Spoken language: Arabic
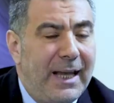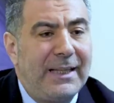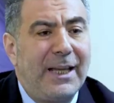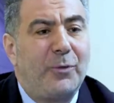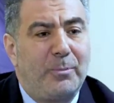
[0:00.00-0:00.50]

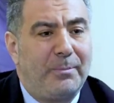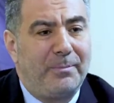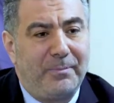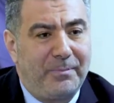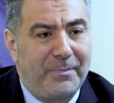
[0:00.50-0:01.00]
اليوم
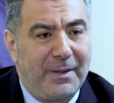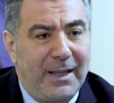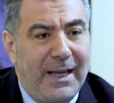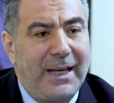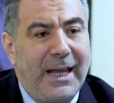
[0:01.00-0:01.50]

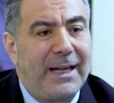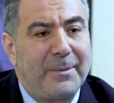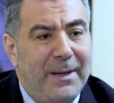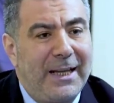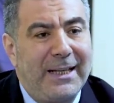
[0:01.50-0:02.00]

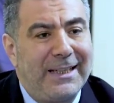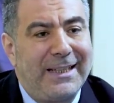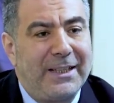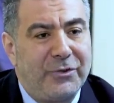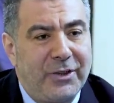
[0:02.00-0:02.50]
الحرب على
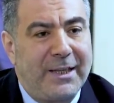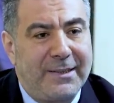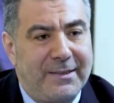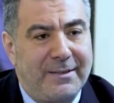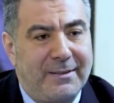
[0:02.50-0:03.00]

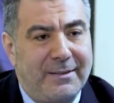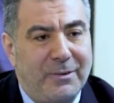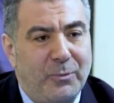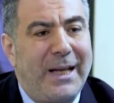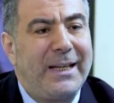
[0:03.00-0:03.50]
الإعجاز
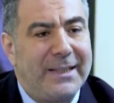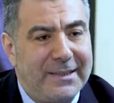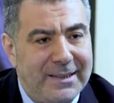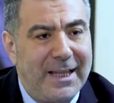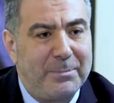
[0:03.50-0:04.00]
وعلى
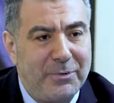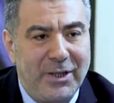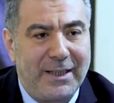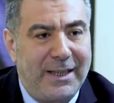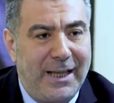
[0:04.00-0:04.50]
الإسلام
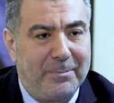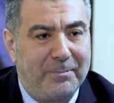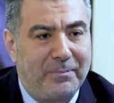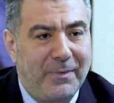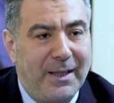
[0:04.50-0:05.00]
بشكل
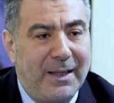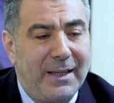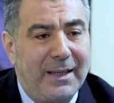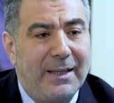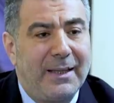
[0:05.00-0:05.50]
عام
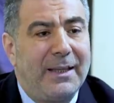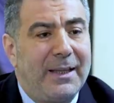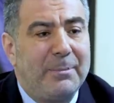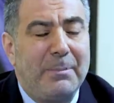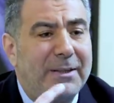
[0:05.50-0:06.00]

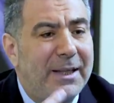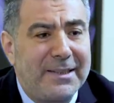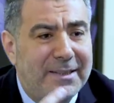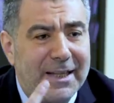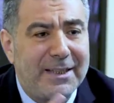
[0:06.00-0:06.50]
ماذا
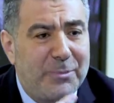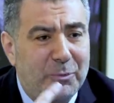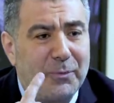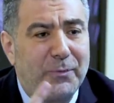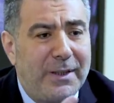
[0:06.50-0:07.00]

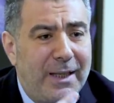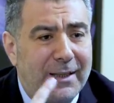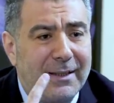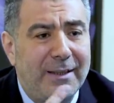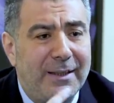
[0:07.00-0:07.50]
يستخدمون
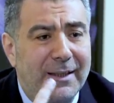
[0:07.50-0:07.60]
فيها؟